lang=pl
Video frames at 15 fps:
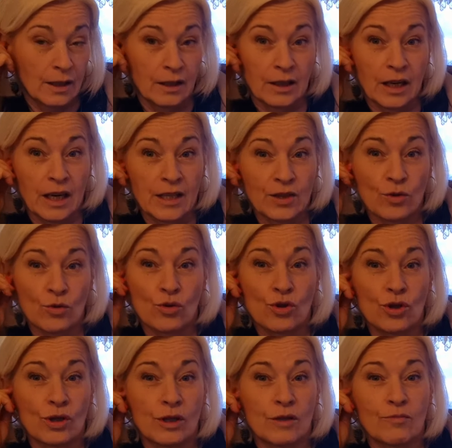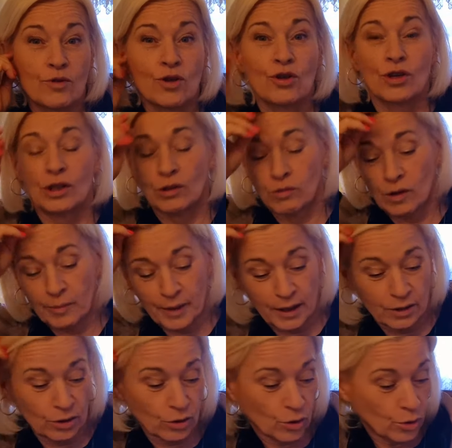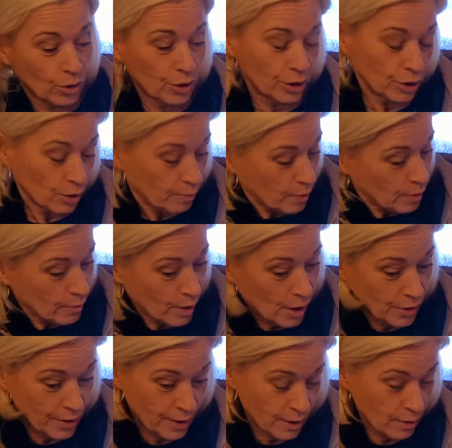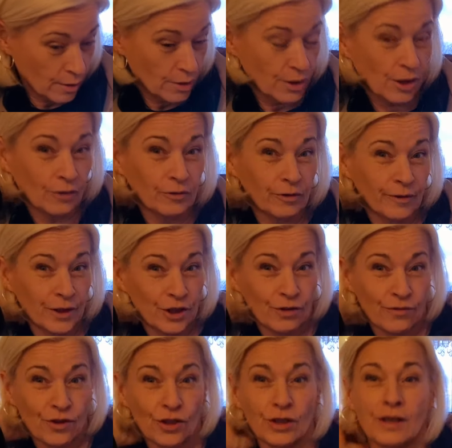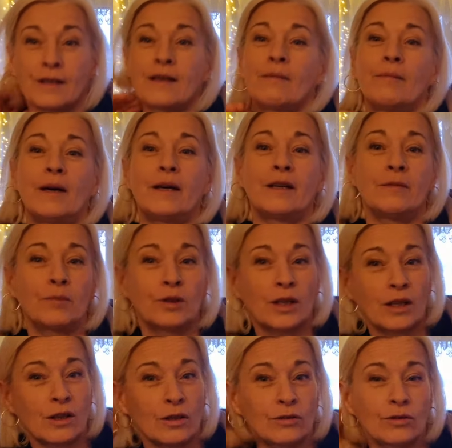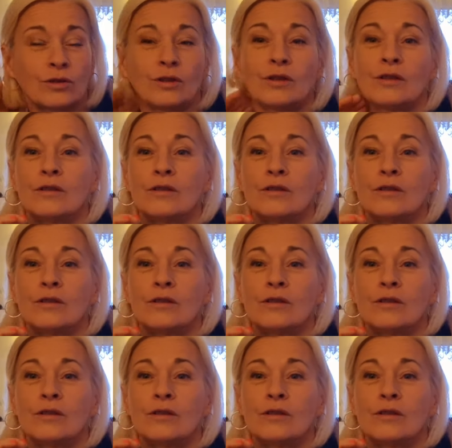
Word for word: Teraz już e, przyszedł chłopak do kuchni, do pomocy, są dwie dziewczyny za barem, bo tak od e,